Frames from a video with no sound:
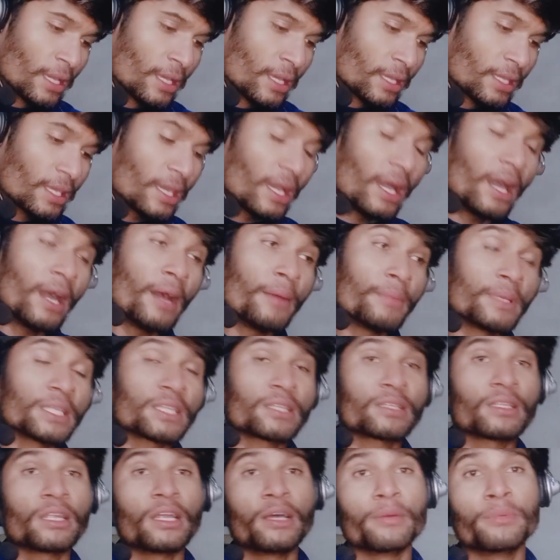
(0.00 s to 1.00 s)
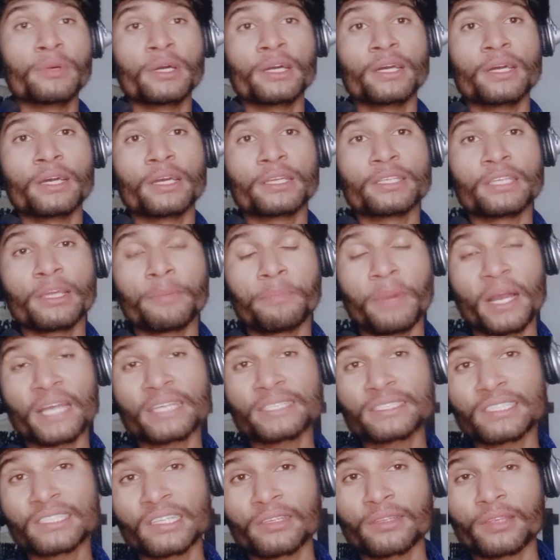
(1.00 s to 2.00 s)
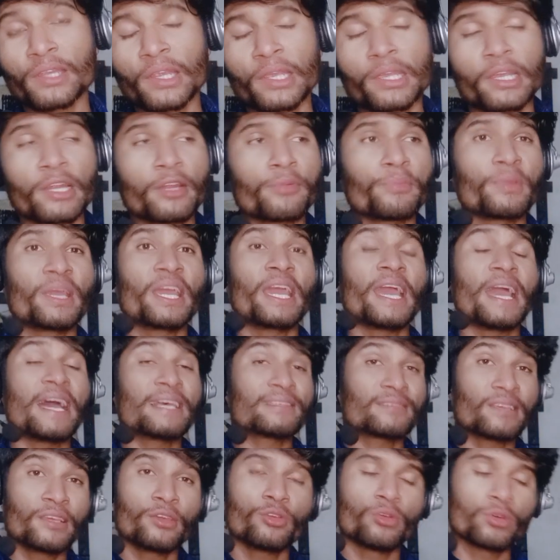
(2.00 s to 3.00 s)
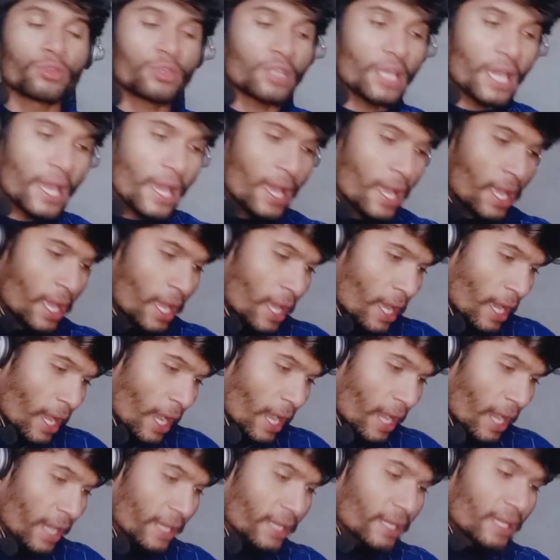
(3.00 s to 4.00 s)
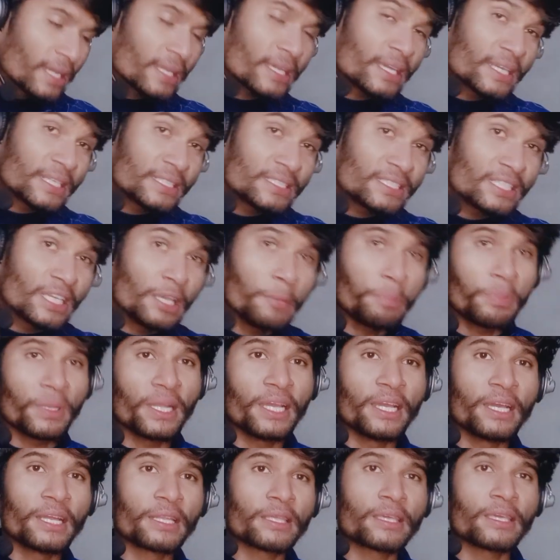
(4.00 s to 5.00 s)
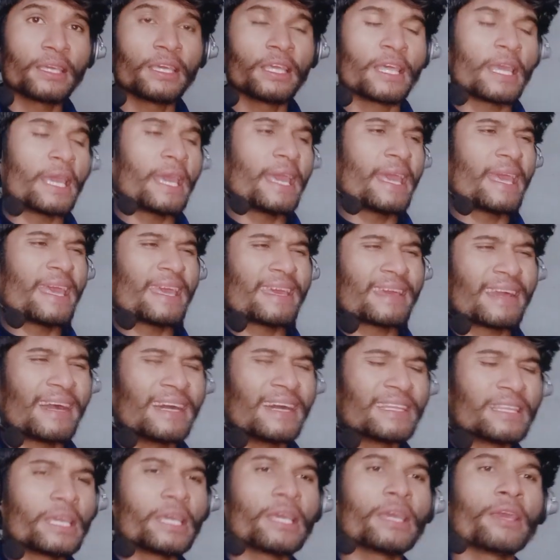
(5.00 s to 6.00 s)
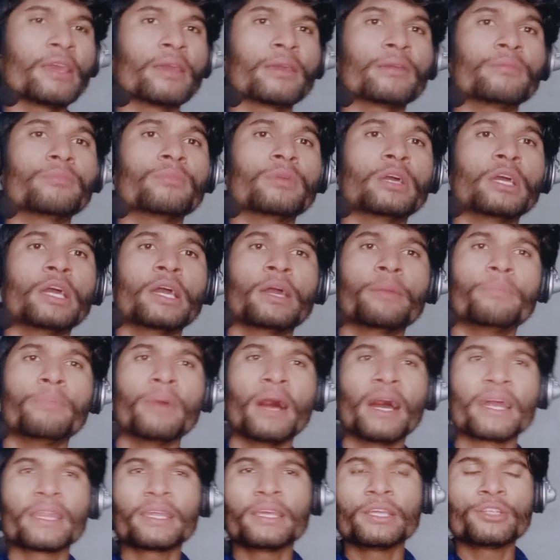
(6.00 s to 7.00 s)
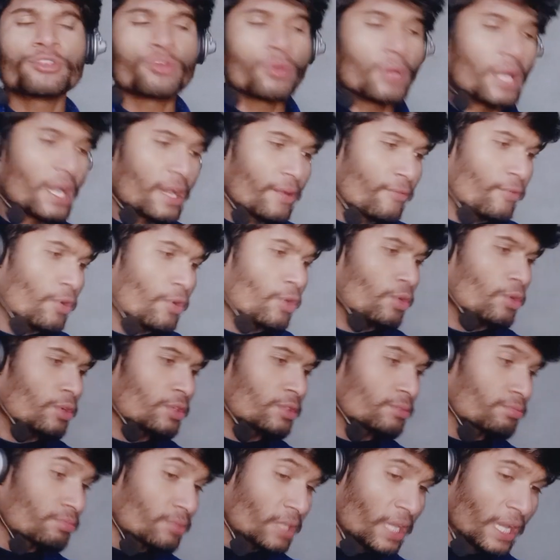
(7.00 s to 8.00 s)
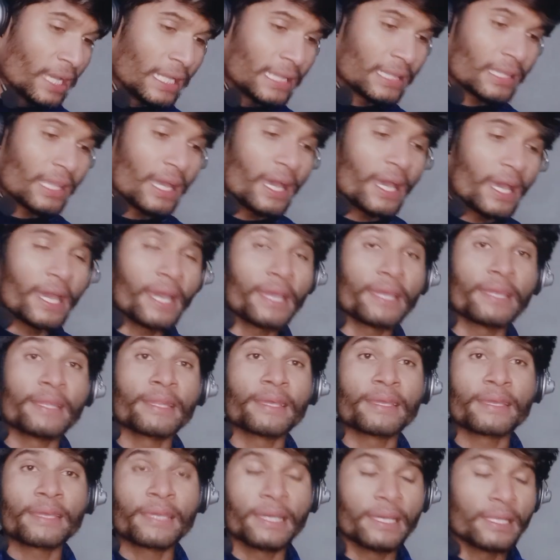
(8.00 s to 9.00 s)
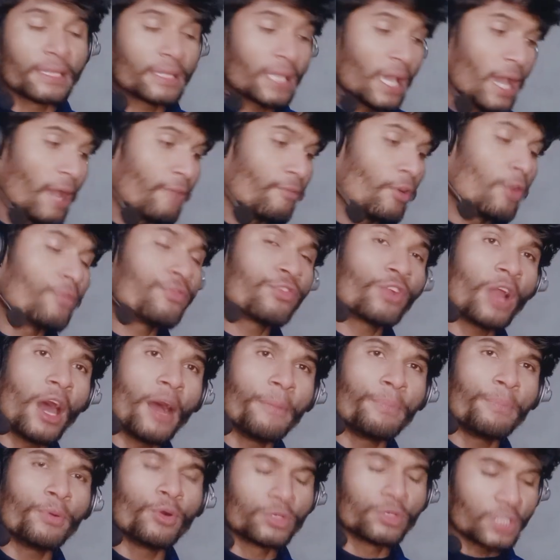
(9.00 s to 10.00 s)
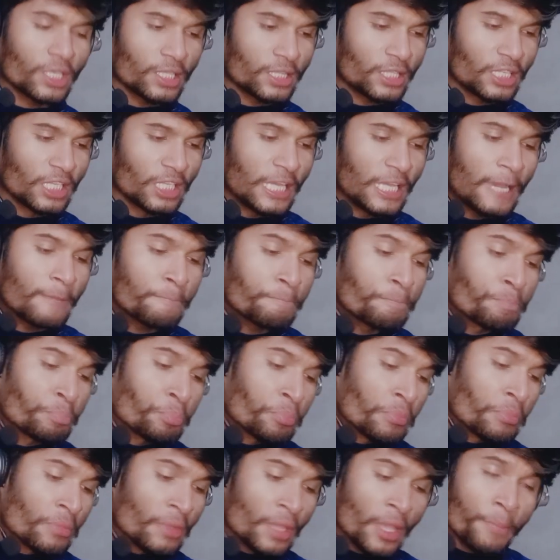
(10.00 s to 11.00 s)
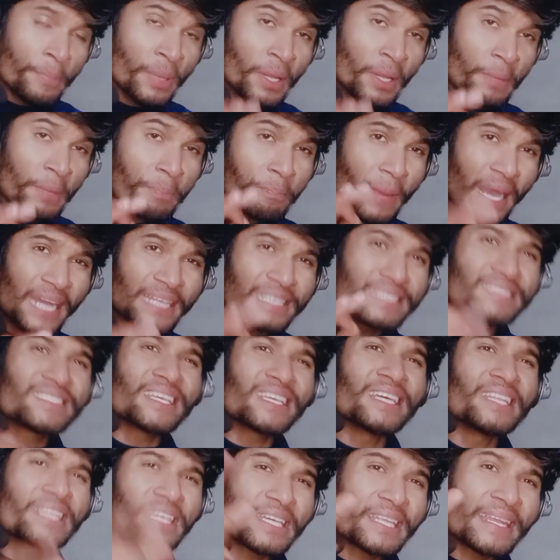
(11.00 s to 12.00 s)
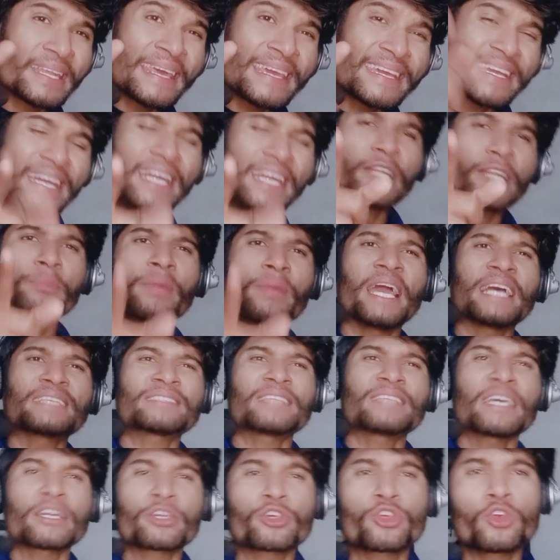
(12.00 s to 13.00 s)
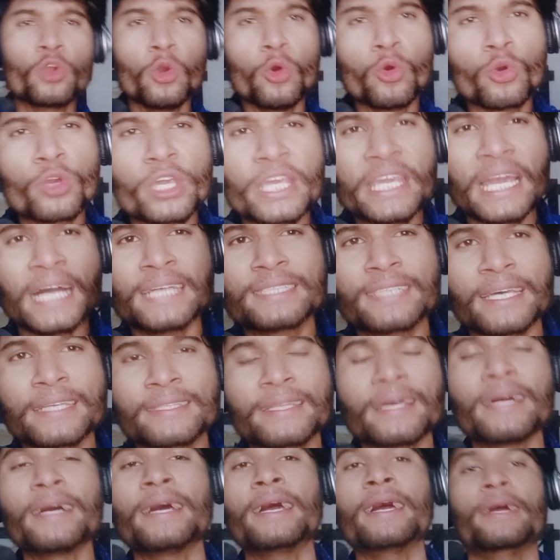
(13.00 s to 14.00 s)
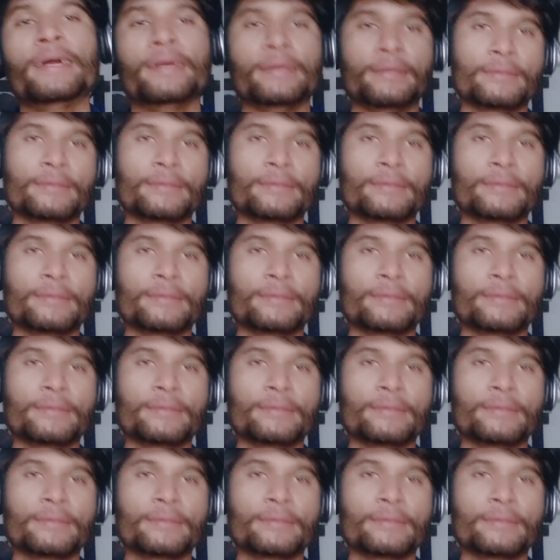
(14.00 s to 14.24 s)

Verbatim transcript: क्या मतलब ये पाकिस्तान क्रिकेट में ऐसा ही होता है अगर किसी प्लेयर की एक आधी बारी जो है वो खेलता है इनिंग खेलता है वो फ्लॉप हो जाती है फिर पाकिस्तानी क्रिकेट में ऐसा क्यों किया जाता है